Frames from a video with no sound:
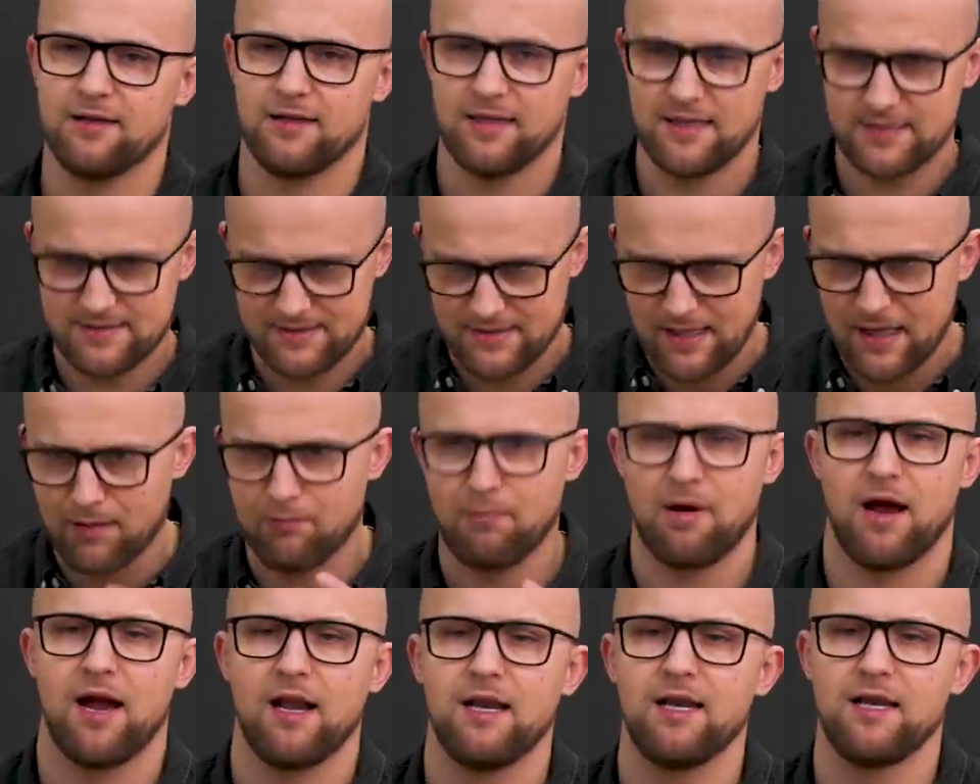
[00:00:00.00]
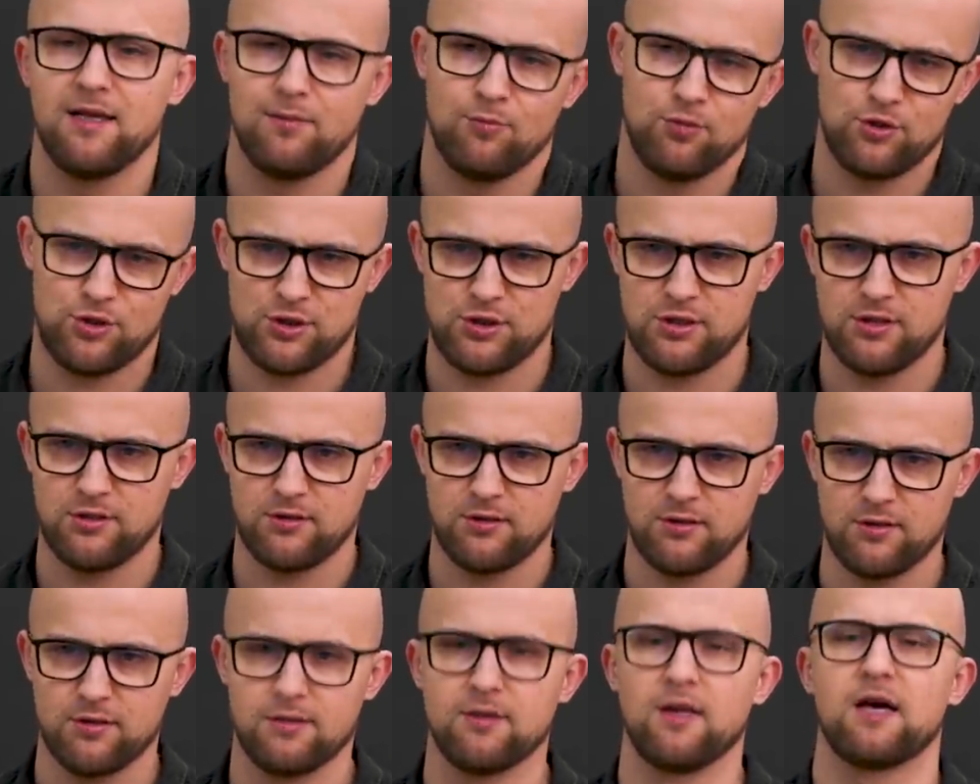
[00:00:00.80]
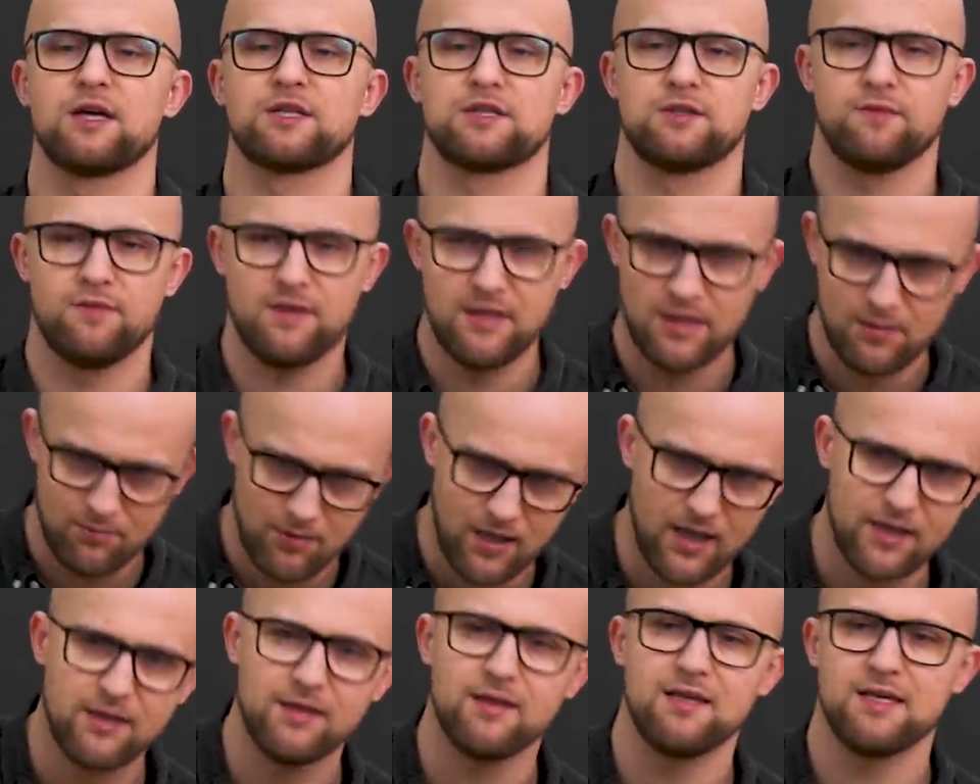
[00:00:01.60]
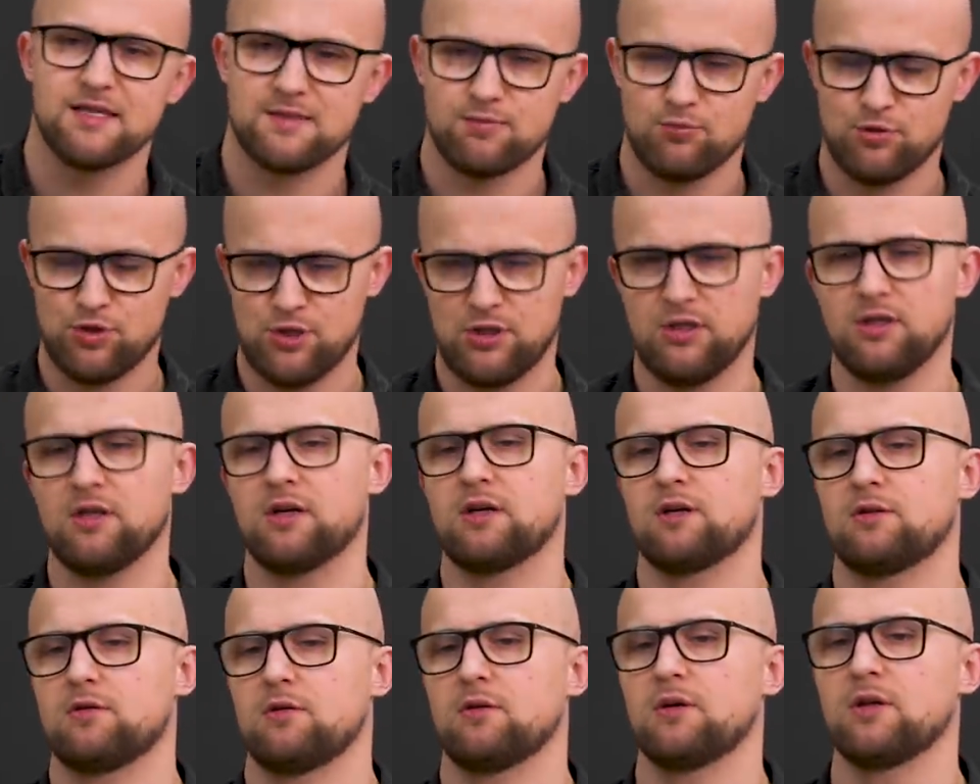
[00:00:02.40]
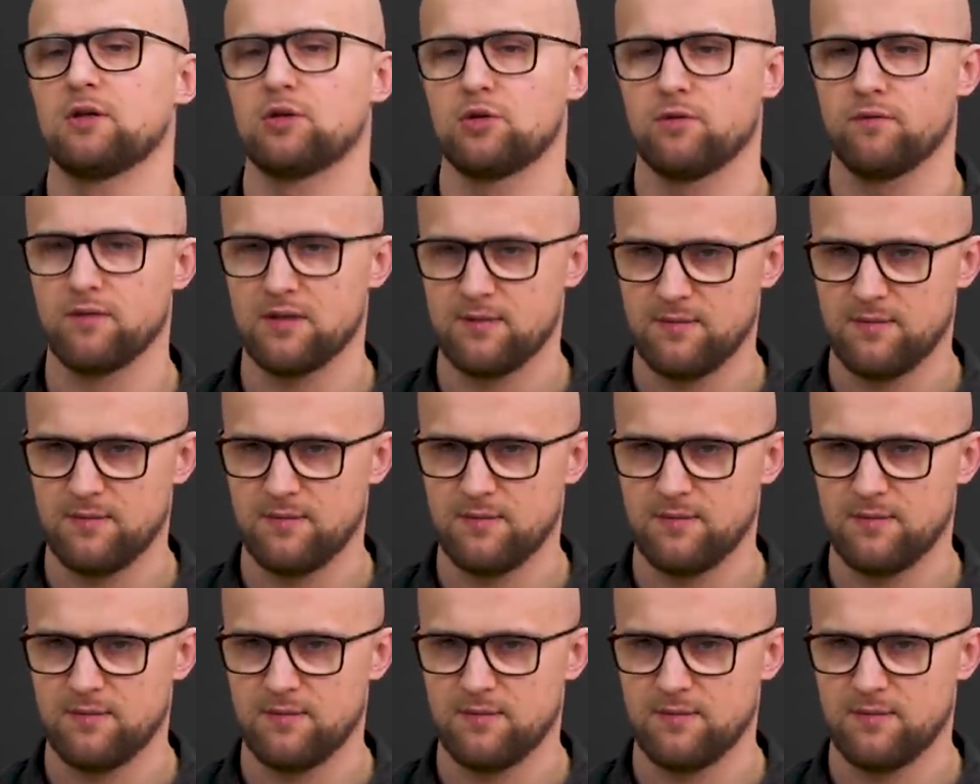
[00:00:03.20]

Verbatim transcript: есть нормальные мужчины. Даже в Германии есть мужчины, которые готовы